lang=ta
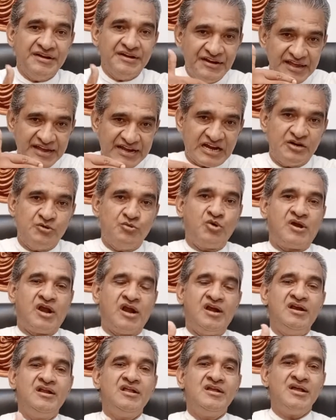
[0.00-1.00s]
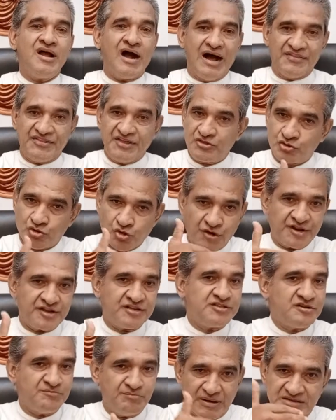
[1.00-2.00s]
நிகழ்வுகள் அதை
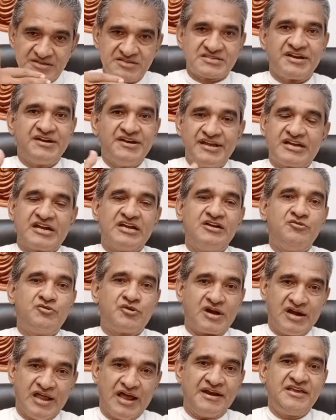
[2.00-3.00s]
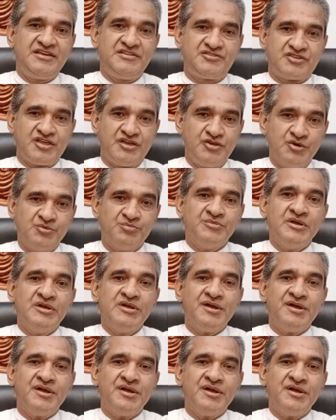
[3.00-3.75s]
தொடர்ந்து மற்ற நிகழ்வுகள் அனைத்தையும்